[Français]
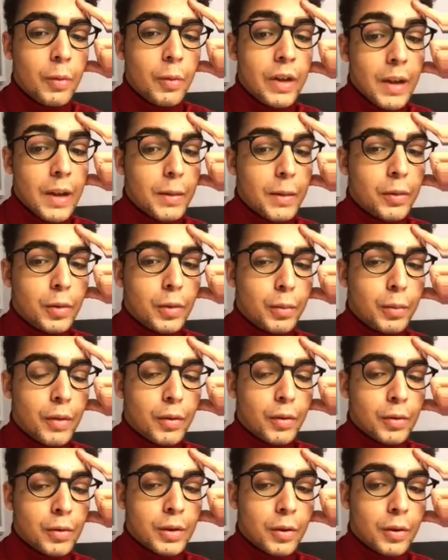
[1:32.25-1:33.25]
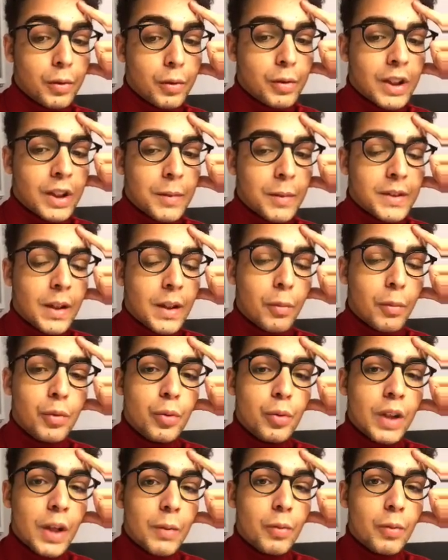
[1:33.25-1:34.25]
Oui, il n'y a pas trop de preuves contre Jérémy Star. en
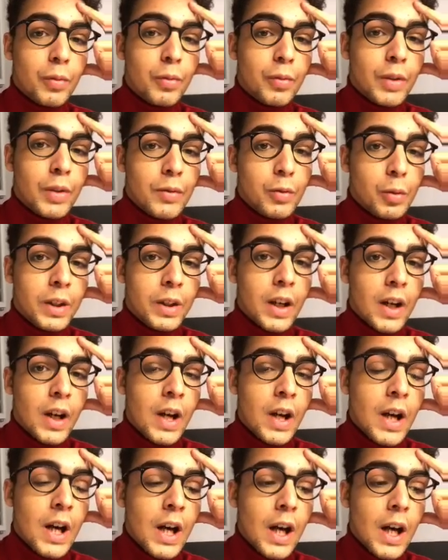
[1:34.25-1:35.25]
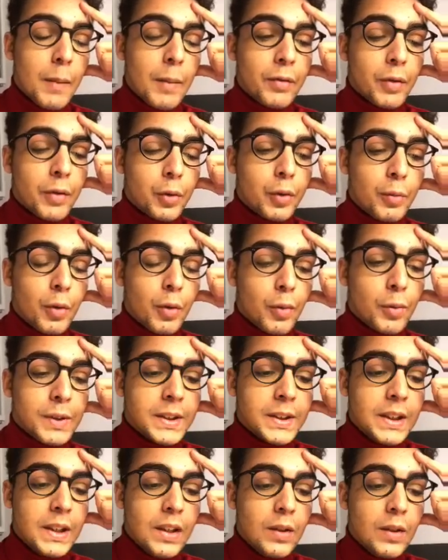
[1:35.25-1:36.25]
tout cas, mon avocat m'a fortement
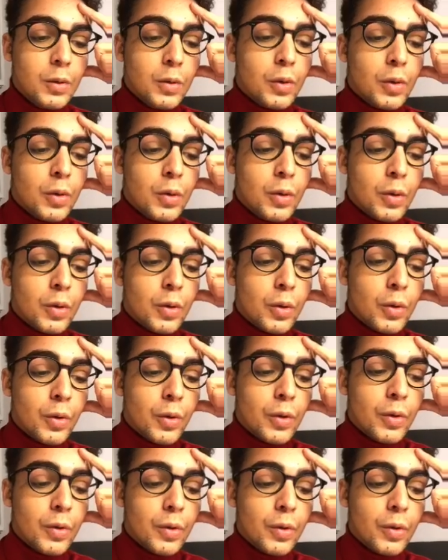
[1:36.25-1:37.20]
conseillé de,